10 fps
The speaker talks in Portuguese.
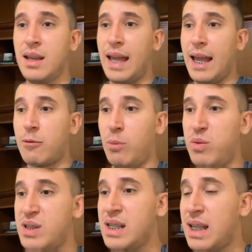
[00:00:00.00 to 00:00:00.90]
É,
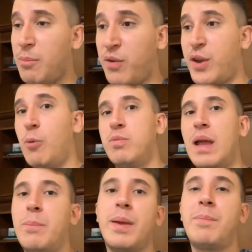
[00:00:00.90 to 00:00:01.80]
como vocês sabem, eu fiquei um
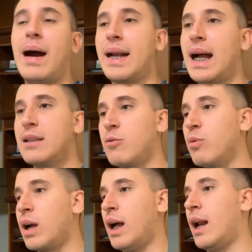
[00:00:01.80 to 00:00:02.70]
tempo aí parado
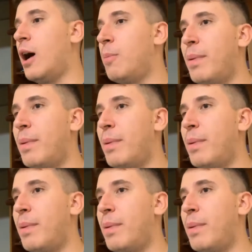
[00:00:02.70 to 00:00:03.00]
com o canal,